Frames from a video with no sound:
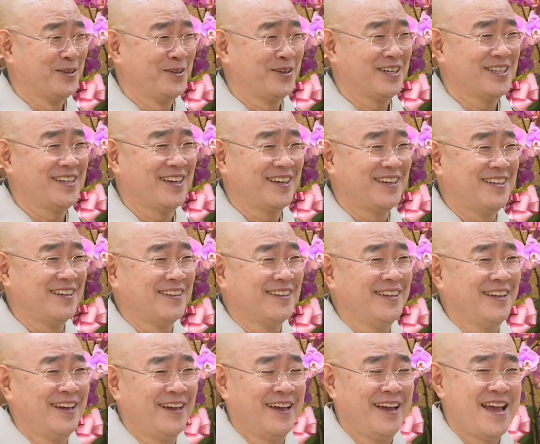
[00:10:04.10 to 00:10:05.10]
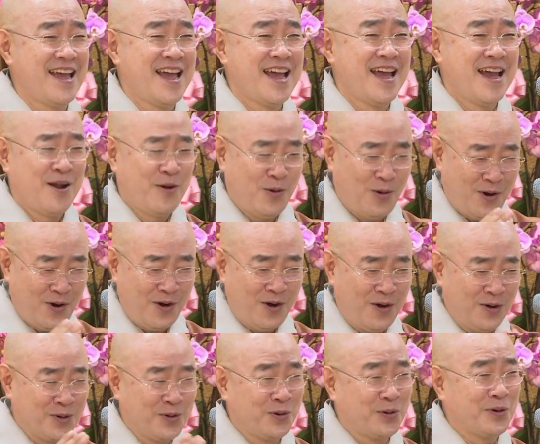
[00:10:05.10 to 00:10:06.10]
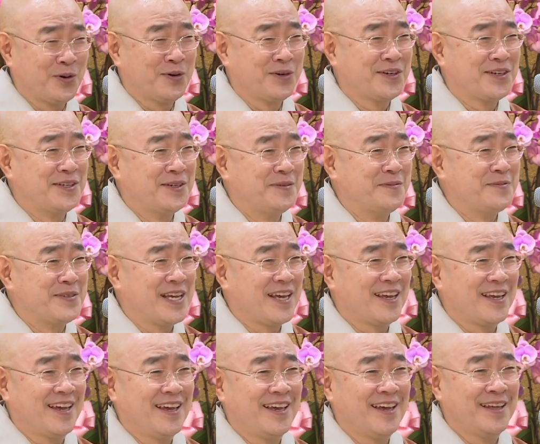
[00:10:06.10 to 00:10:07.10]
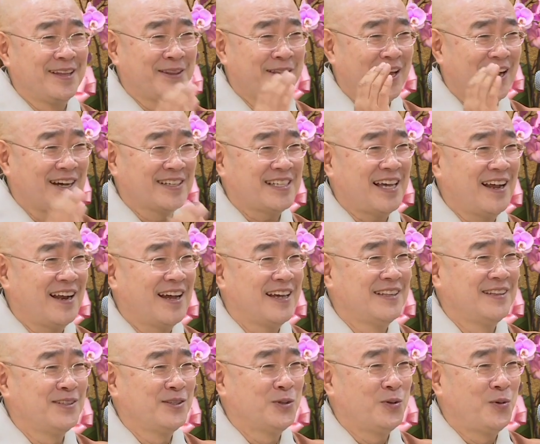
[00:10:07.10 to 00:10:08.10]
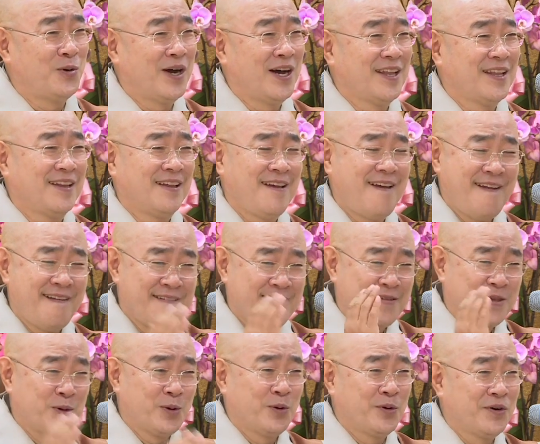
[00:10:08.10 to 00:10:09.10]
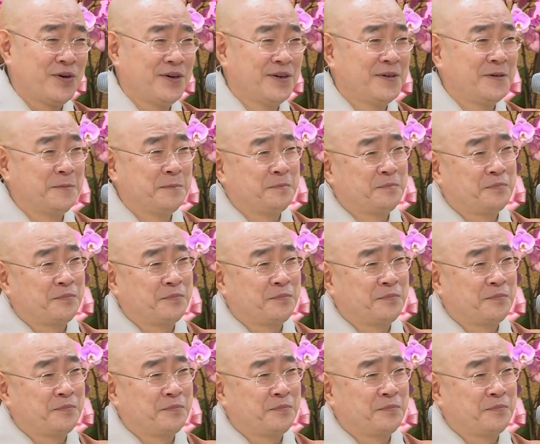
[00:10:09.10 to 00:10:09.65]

여유가 생기는데 꼭 요거를 금생에 내가 살아있는 동안 요거를